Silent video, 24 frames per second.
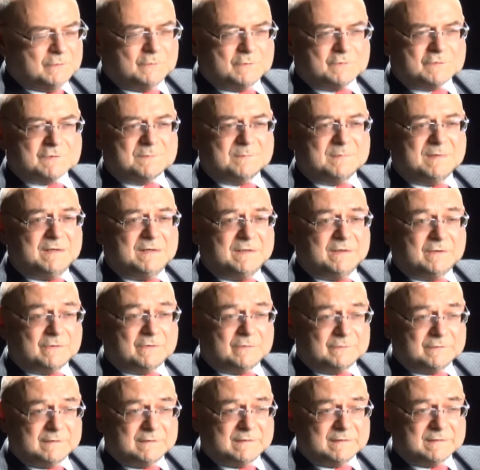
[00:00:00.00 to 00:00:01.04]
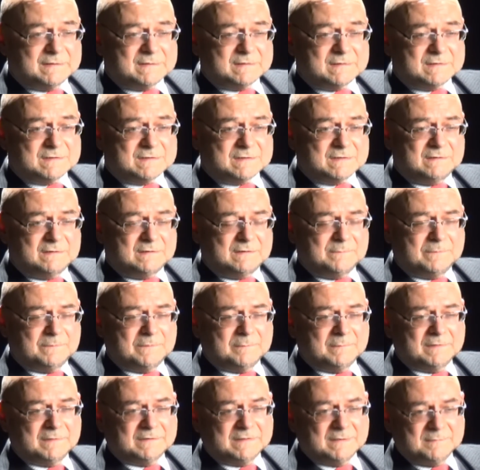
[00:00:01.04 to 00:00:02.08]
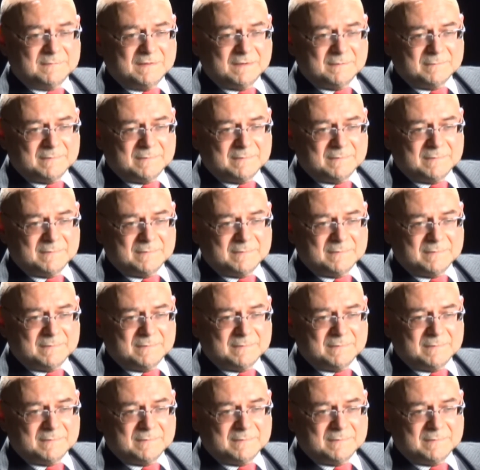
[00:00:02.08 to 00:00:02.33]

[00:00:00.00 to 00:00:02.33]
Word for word: którzy mieli kontakt z dyplomatami